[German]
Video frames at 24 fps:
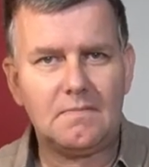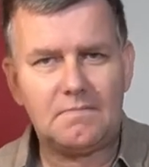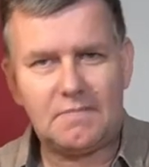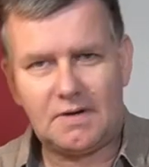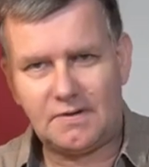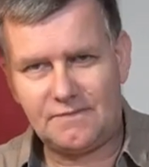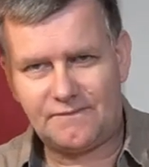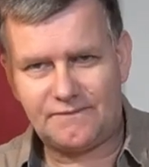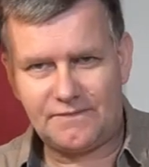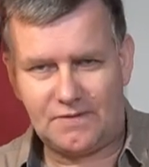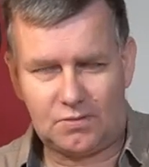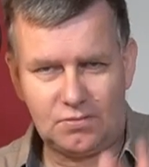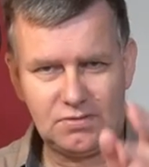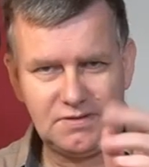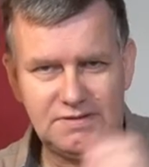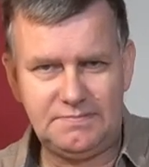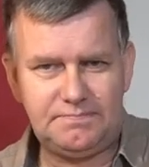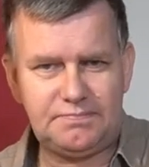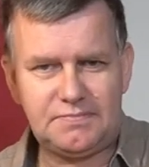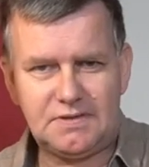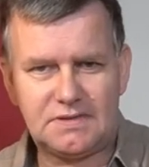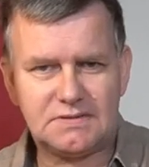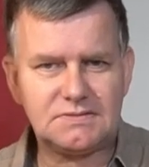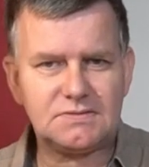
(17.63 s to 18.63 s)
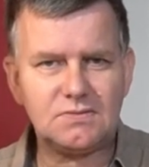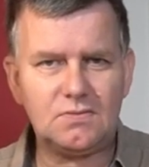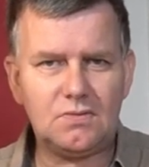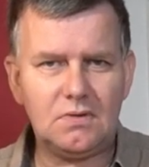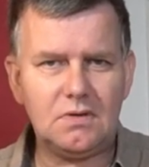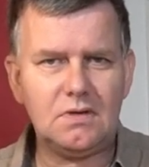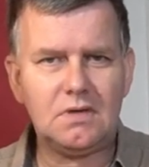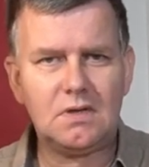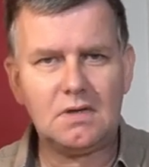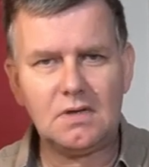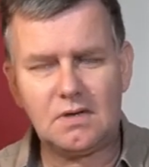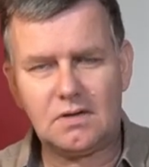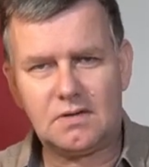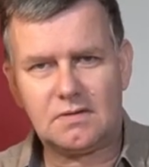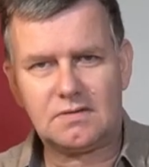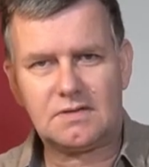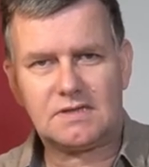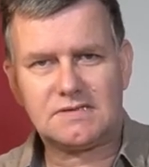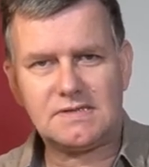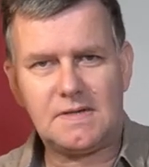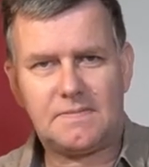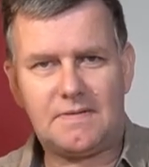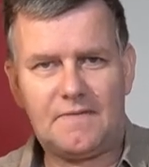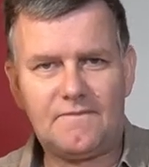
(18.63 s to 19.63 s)
Meine Frau liebt das so und
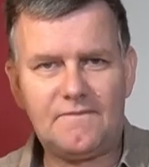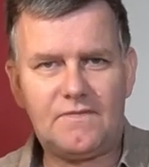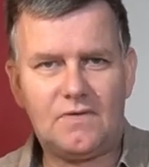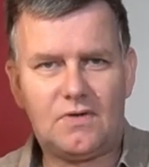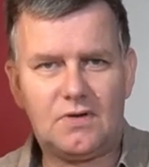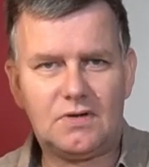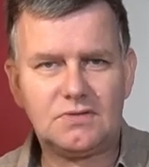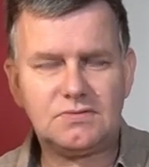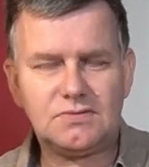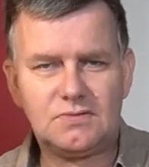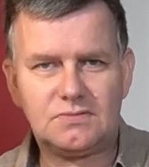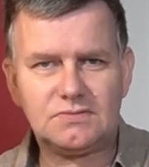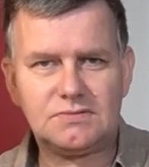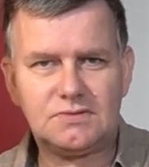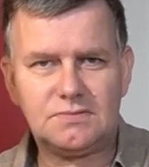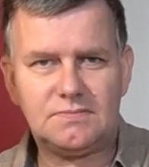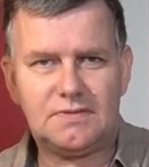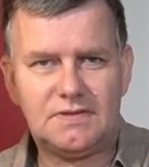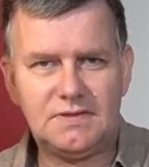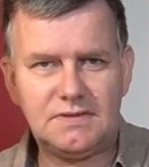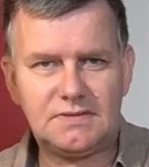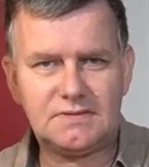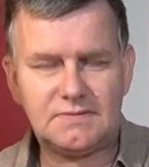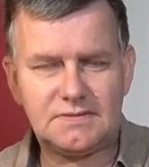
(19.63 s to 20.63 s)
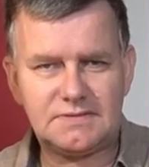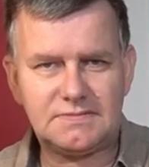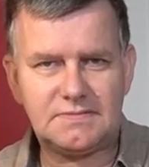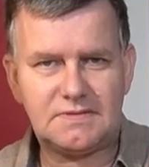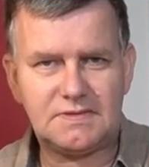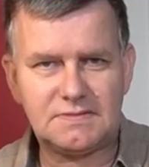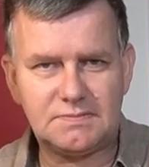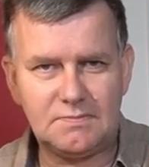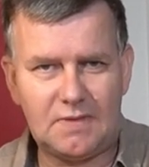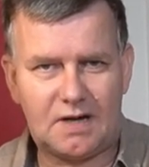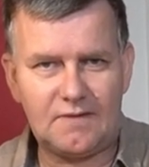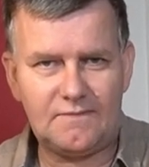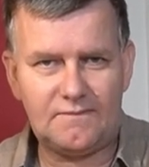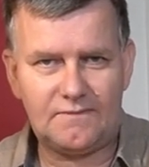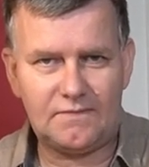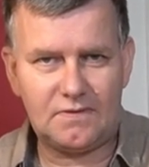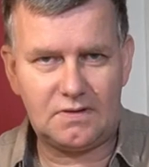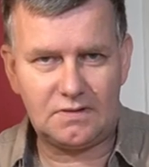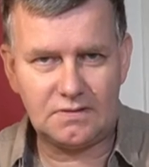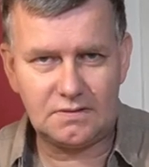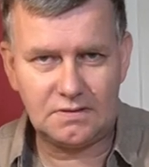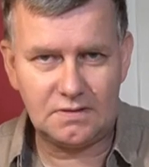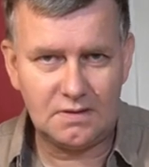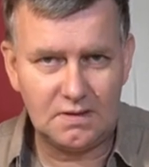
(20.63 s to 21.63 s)
deshalb haben wir heute uns überlegt, dass wir das machen
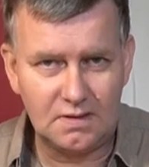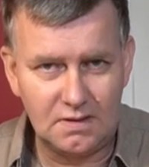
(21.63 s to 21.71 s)
wollen.